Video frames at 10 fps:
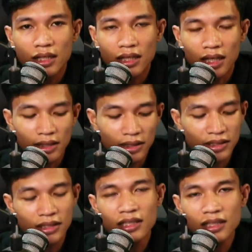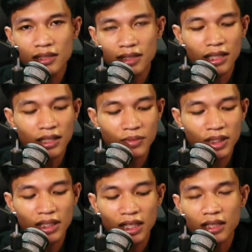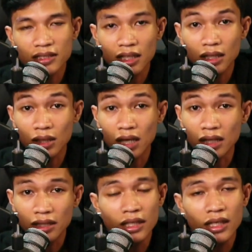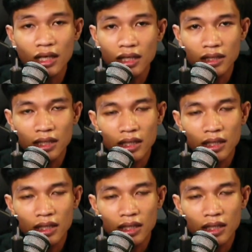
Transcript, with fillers: Nah, di sini saya menyediakan seller lagi ya